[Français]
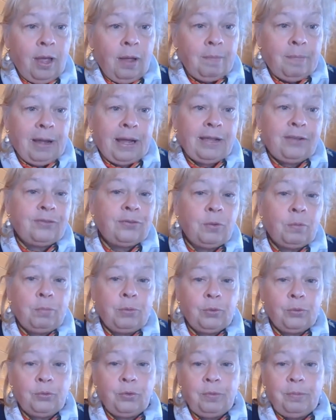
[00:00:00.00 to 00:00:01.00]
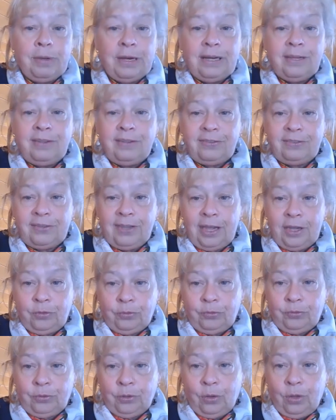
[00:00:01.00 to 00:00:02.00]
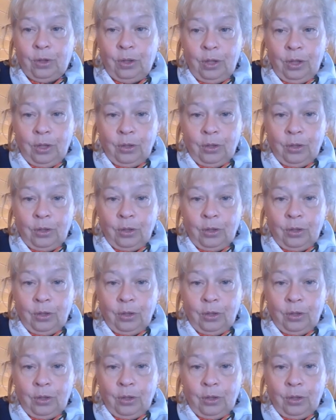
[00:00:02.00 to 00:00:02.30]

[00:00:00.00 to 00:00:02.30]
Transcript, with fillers: par exemple en 2017, euh,